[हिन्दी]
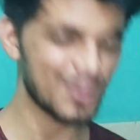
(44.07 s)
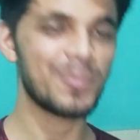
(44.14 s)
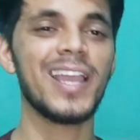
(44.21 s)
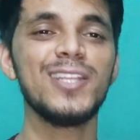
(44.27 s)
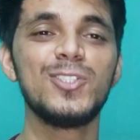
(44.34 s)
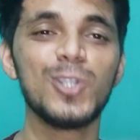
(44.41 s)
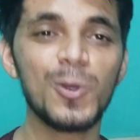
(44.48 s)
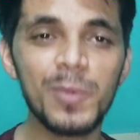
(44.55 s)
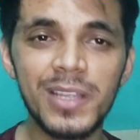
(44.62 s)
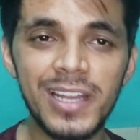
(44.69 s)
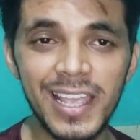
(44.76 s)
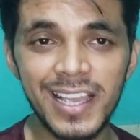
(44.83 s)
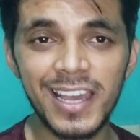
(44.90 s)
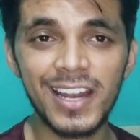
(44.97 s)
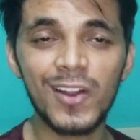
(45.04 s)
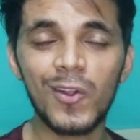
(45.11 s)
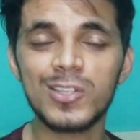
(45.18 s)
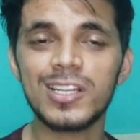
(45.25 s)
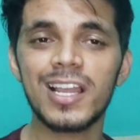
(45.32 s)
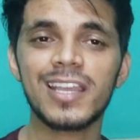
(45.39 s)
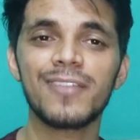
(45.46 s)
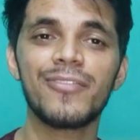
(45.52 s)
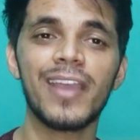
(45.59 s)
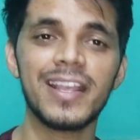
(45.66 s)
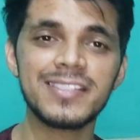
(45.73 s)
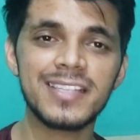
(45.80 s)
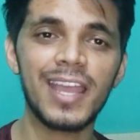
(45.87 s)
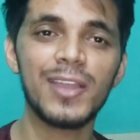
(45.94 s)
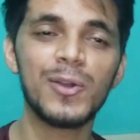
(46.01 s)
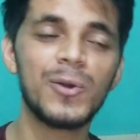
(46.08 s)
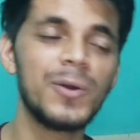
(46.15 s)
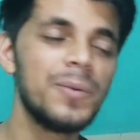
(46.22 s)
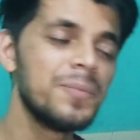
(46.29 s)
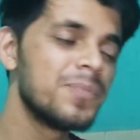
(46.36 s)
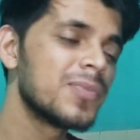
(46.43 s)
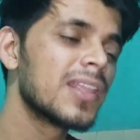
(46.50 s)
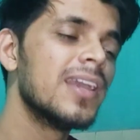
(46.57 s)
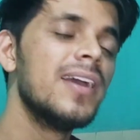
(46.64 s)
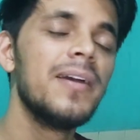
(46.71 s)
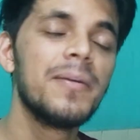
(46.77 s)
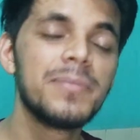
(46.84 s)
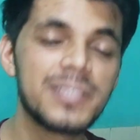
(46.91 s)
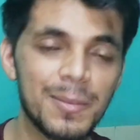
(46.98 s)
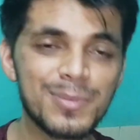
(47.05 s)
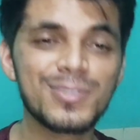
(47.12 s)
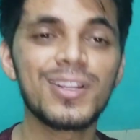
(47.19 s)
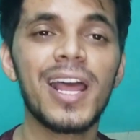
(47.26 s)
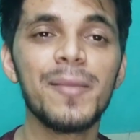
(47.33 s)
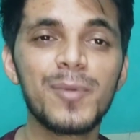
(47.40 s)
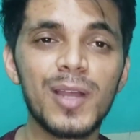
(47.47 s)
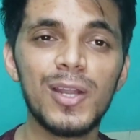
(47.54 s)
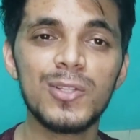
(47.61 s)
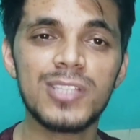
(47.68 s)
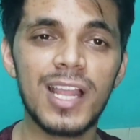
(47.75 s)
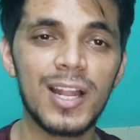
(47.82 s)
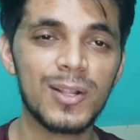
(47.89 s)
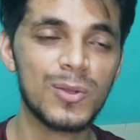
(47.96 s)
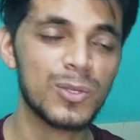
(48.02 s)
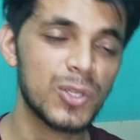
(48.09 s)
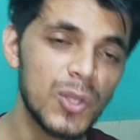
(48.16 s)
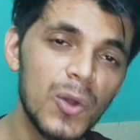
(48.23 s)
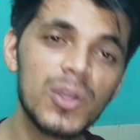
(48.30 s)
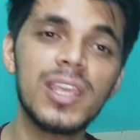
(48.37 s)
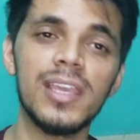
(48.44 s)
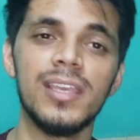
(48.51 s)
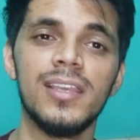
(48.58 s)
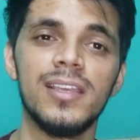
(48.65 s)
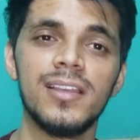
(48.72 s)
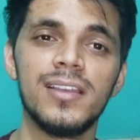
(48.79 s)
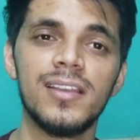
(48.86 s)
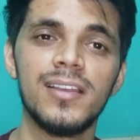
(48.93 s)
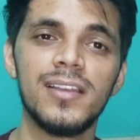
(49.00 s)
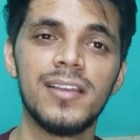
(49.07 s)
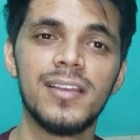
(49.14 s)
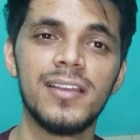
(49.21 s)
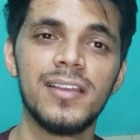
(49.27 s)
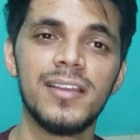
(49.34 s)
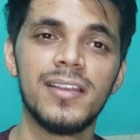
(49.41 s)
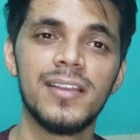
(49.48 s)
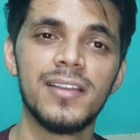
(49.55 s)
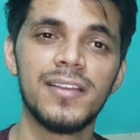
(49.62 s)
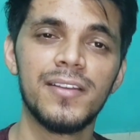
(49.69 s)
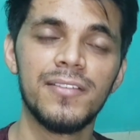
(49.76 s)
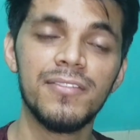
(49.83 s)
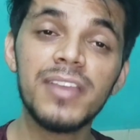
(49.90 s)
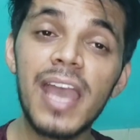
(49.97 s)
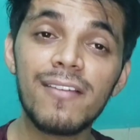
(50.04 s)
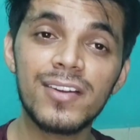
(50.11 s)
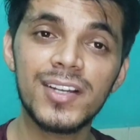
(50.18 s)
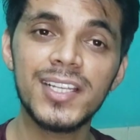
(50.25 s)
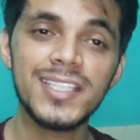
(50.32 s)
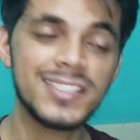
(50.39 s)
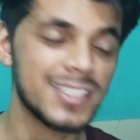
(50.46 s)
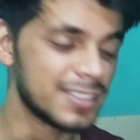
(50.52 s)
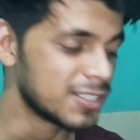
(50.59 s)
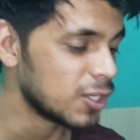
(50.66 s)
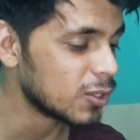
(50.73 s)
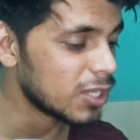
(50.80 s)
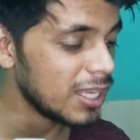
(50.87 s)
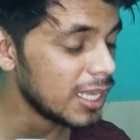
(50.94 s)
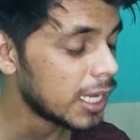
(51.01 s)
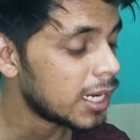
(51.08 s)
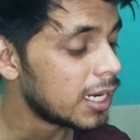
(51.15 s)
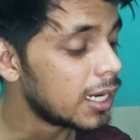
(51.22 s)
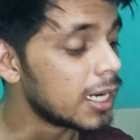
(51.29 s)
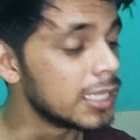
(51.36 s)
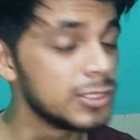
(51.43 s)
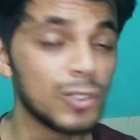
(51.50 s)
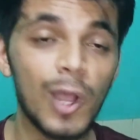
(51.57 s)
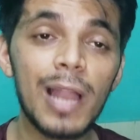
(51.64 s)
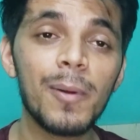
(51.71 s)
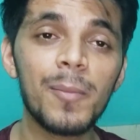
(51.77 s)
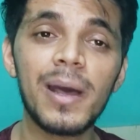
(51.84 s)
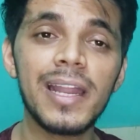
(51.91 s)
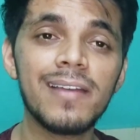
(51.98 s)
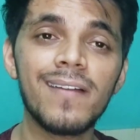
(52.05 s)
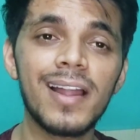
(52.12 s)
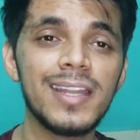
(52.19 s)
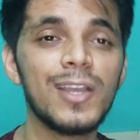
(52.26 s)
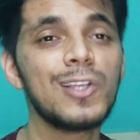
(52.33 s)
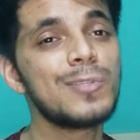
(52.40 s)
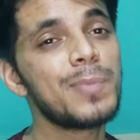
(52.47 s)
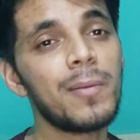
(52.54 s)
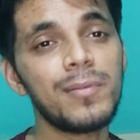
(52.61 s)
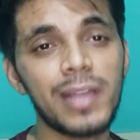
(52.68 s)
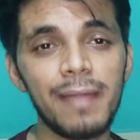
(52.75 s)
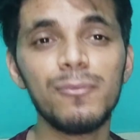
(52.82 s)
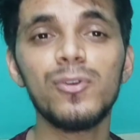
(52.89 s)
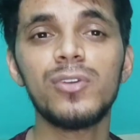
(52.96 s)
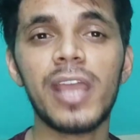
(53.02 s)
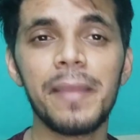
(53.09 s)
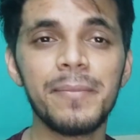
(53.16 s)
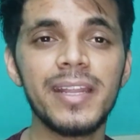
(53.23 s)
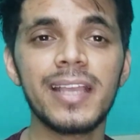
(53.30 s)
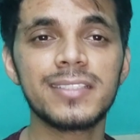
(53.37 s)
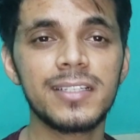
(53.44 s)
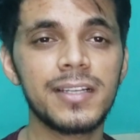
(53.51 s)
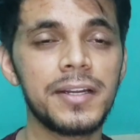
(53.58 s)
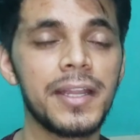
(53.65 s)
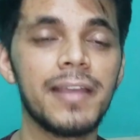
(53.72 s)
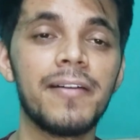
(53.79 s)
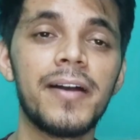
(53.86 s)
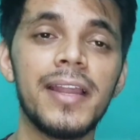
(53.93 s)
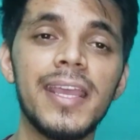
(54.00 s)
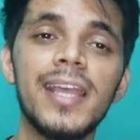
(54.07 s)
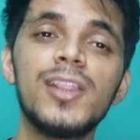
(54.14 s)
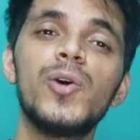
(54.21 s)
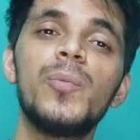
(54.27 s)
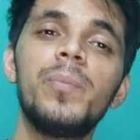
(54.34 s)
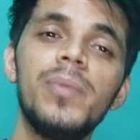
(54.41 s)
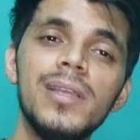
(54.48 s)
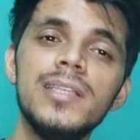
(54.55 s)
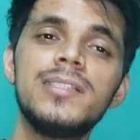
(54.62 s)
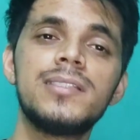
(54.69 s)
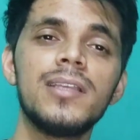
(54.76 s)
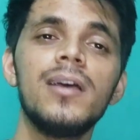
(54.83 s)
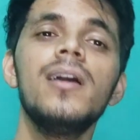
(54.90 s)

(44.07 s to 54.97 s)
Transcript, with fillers: को भाई जो भी नए करण औजला के फैंस आए हो सब्सक्राइब कर लो चैनल को क्योंकि वी हैव अ रीज़न क्योंकि जो एल्बम आने वाली है उस पर हम टाइम टू टाइम रिएक्शन करने वाले हैं तो प्लीज़